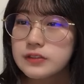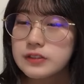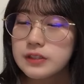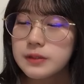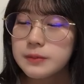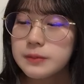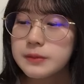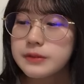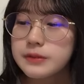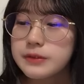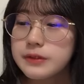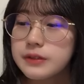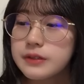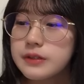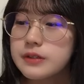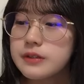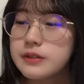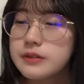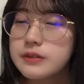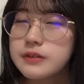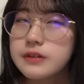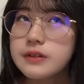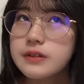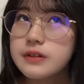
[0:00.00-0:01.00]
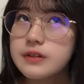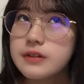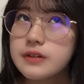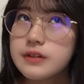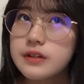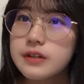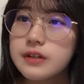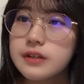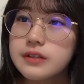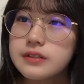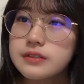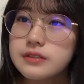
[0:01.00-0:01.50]
夜ご飯一緒に食べ
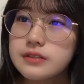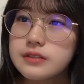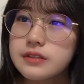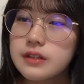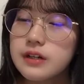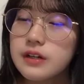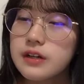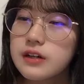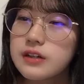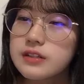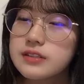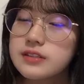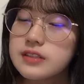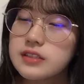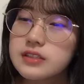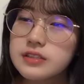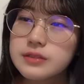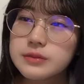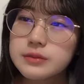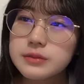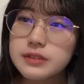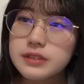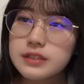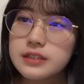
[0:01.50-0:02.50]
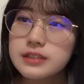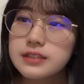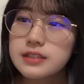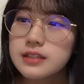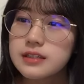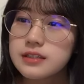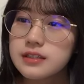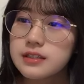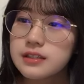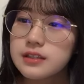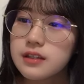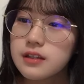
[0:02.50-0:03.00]
てなんか
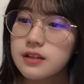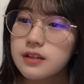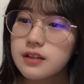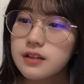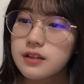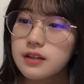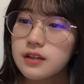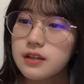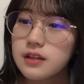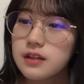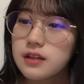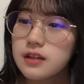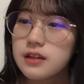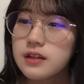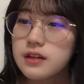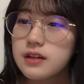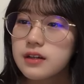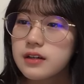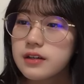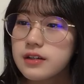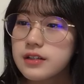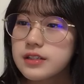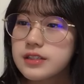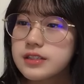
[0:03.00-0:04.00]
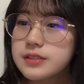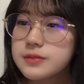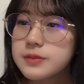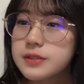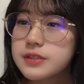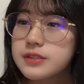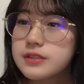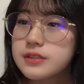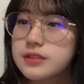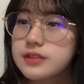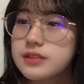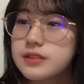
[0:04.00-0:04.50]
久しぶりに3人で
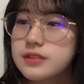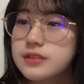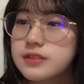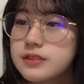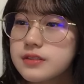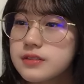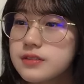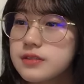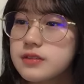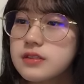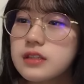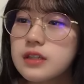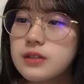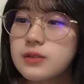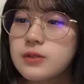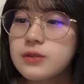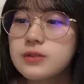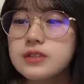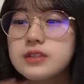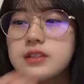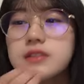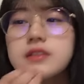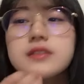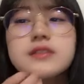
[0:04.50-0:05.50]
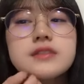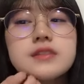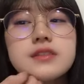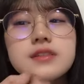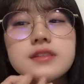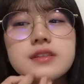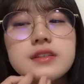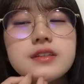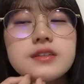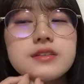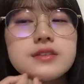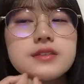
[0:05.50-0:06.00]
集まっ
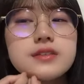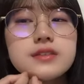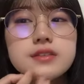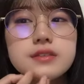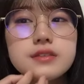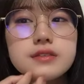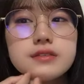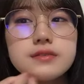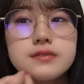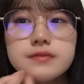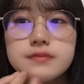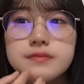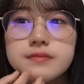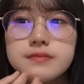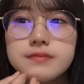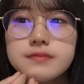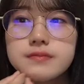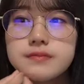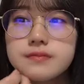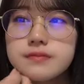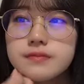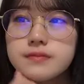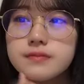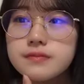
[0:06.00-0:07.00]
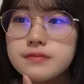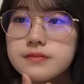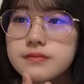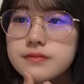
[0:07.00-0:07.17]
て楽しかったです